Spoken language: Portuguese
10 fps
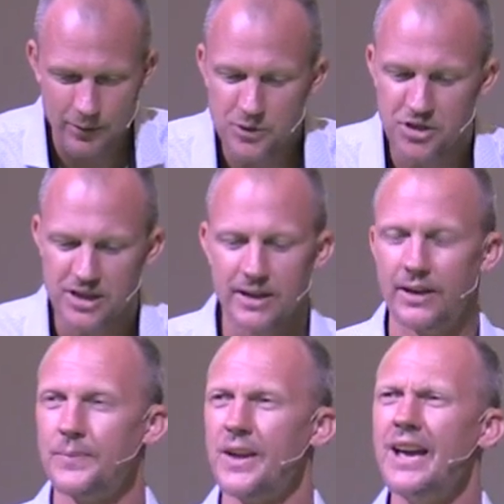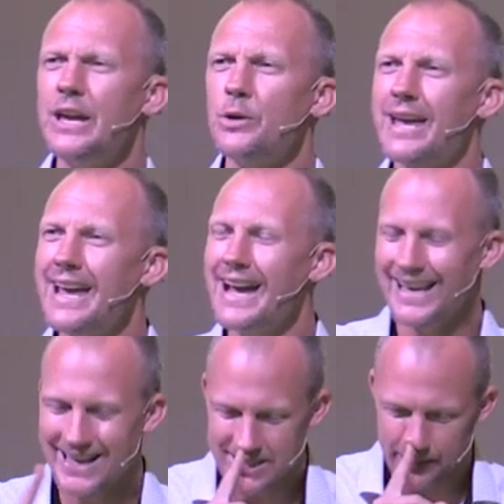Um dia. E o que há
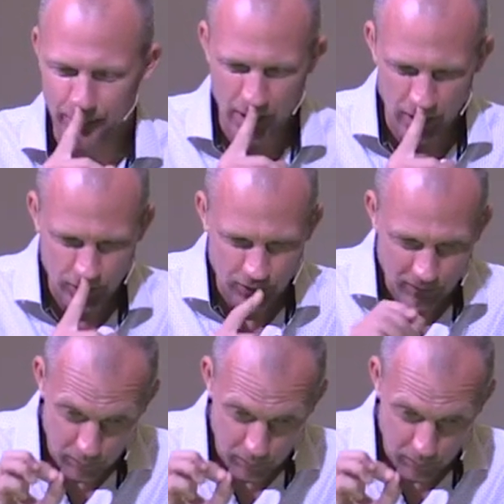neste bloco,